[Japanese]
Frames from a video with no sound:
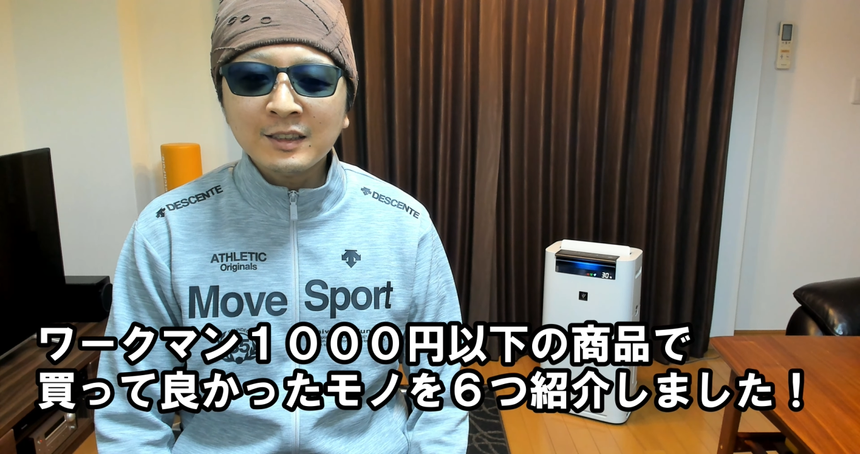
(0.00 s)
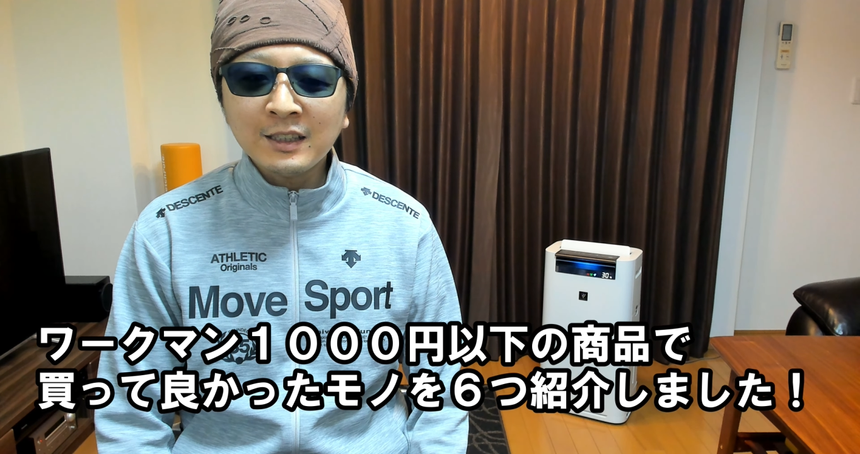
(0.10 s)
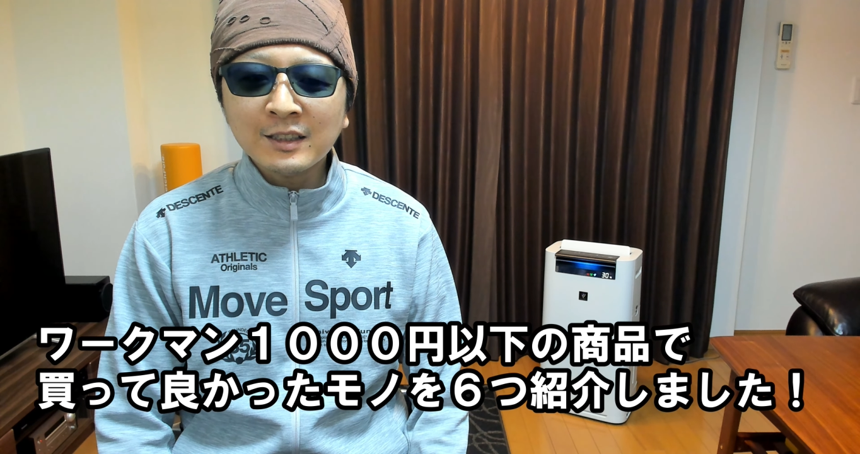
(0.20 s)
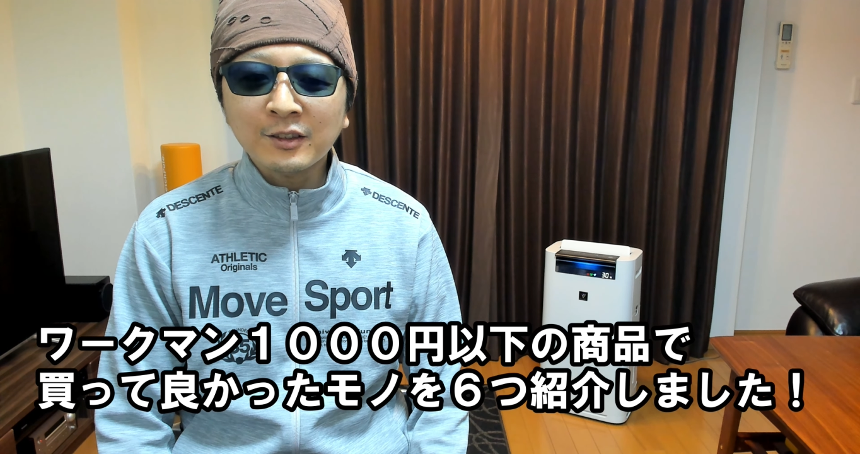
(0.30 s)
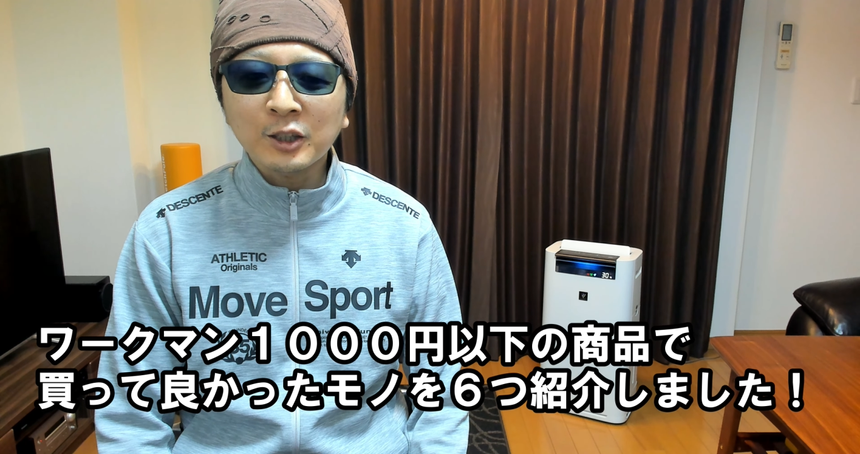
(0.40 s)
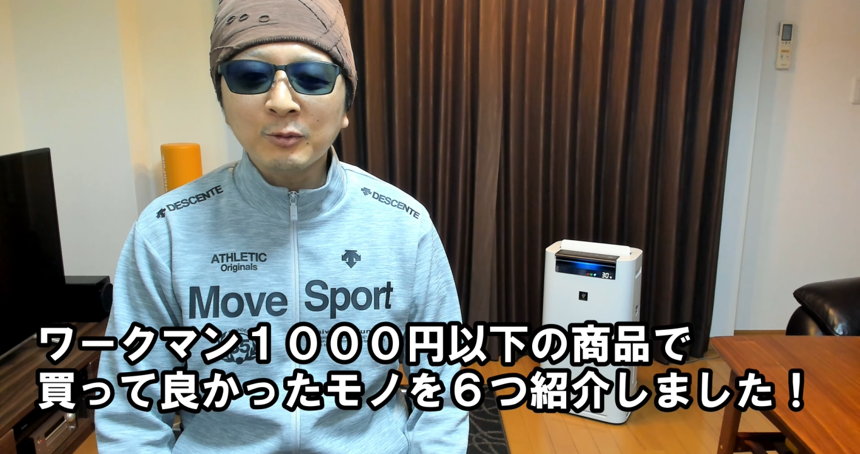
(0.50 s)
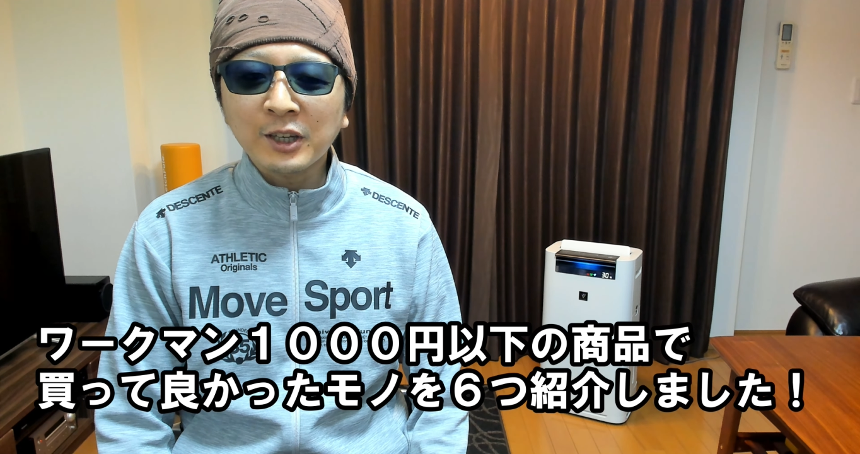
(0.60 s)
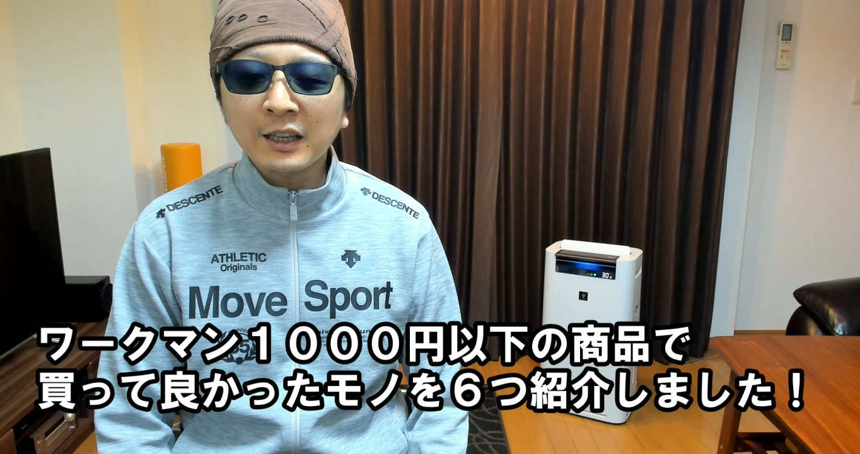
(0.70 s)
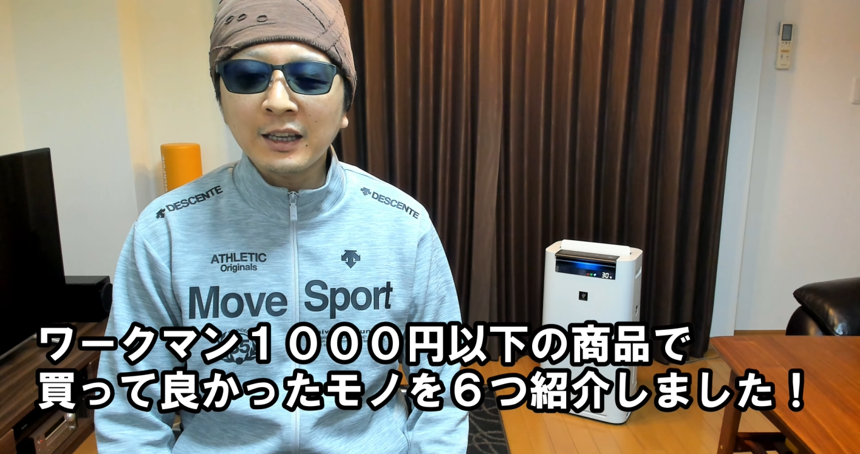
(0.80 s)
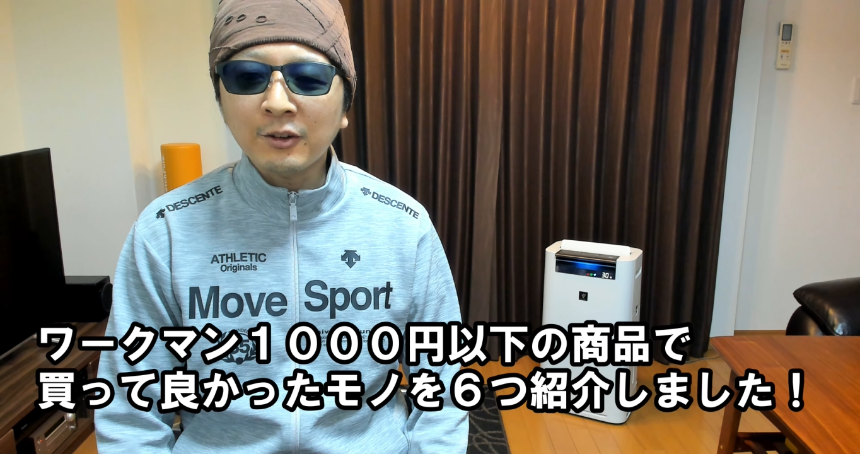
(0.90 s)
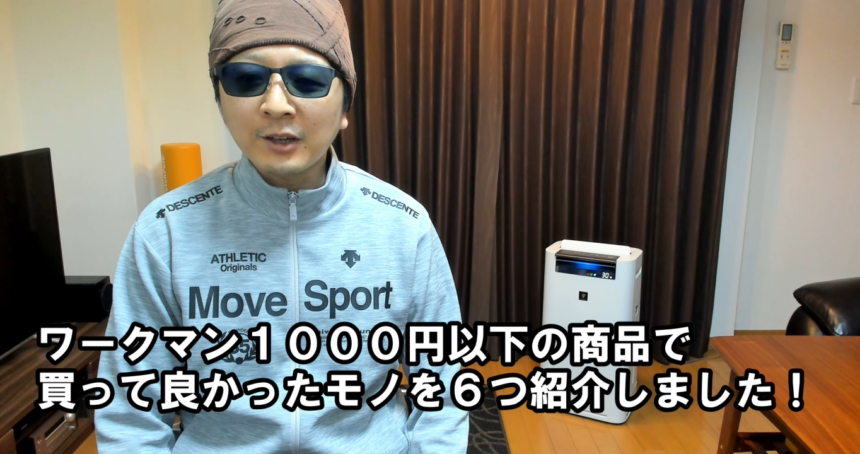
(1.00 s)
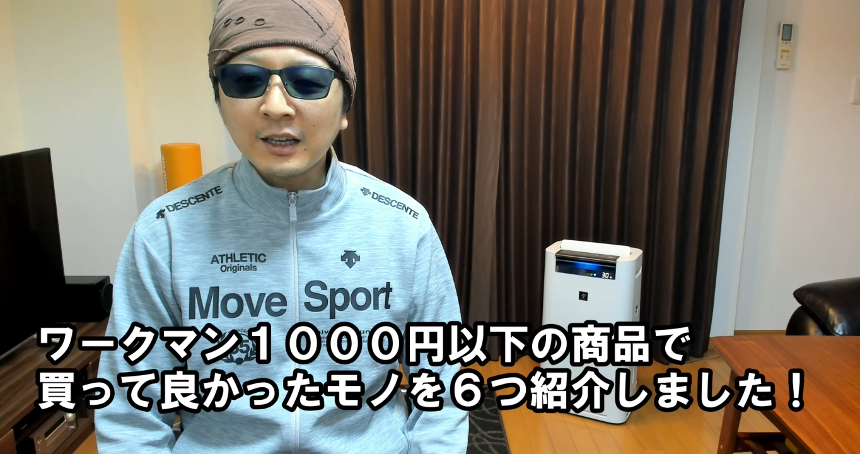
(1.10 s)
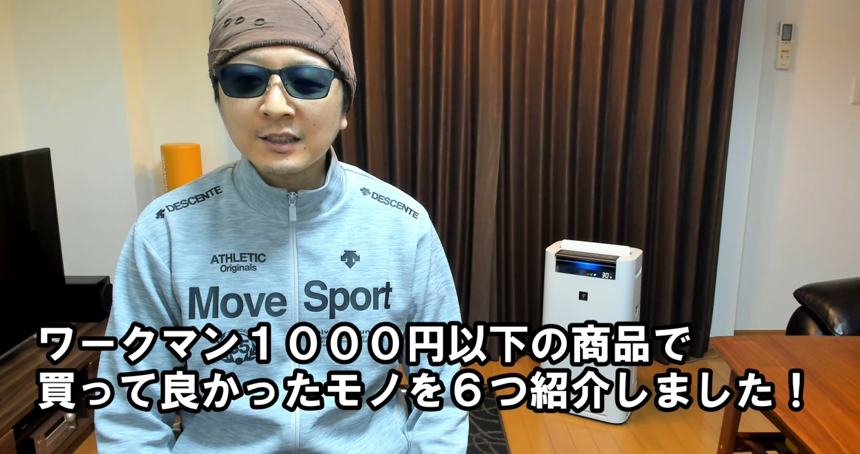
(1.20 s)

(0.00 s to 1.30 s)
シーズンに向けてのね、